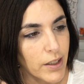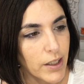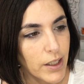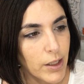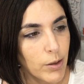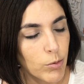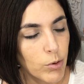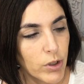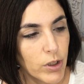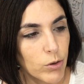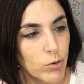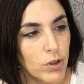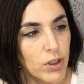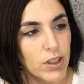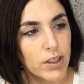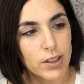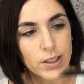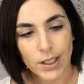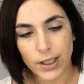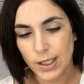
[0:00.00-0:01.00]
Y voy a
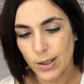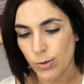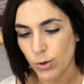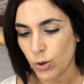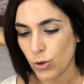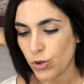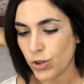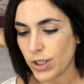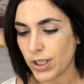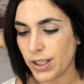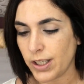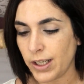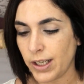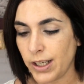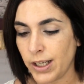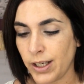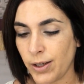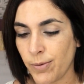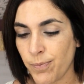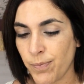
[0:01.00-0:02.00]
utilizar la brocha
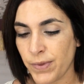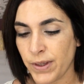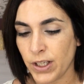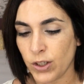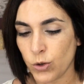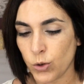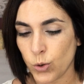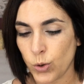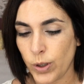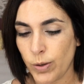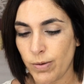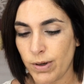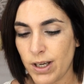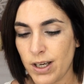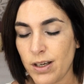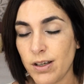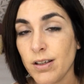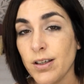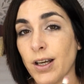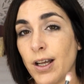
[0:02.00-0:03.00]
de,
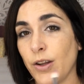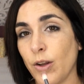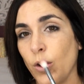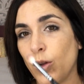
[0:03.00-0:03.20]
Soeva, la